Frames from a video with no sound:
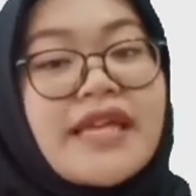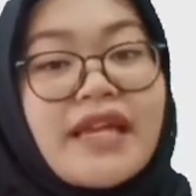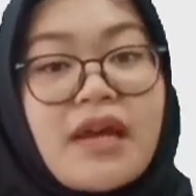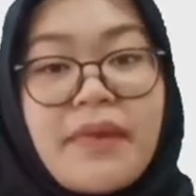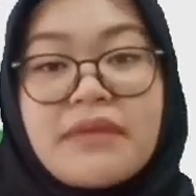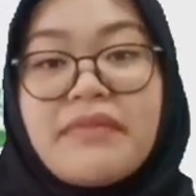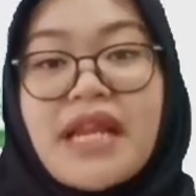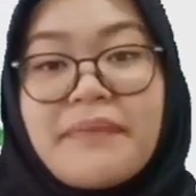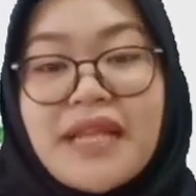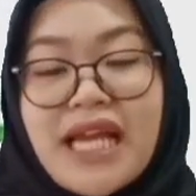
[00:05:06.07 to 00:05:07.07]
hanya dapat
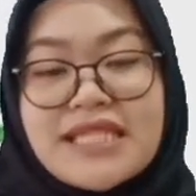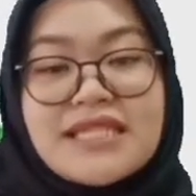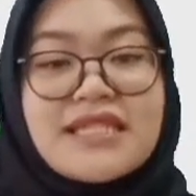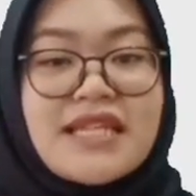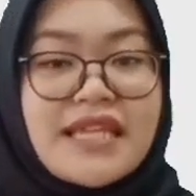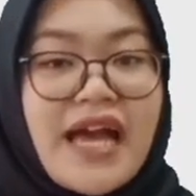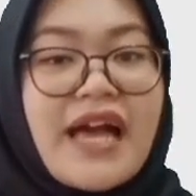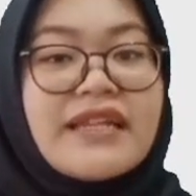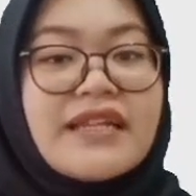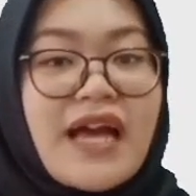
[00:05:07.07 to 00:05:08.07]
mereplikasi
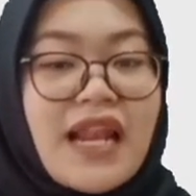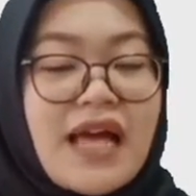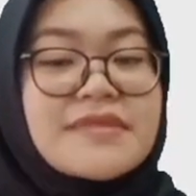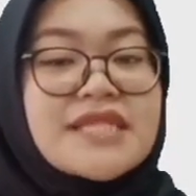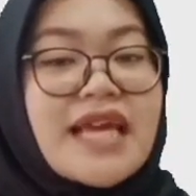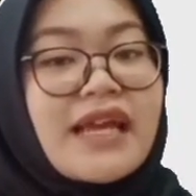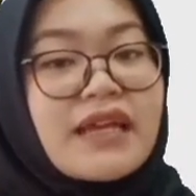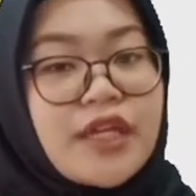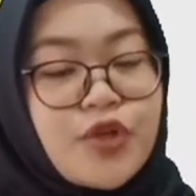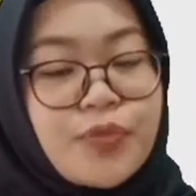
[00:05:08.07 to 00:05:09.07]
dirinya di dalam sel
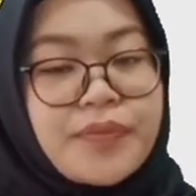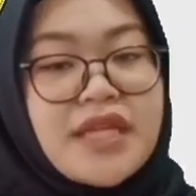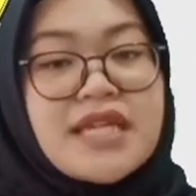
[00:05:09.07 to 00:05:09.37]
yang hidup,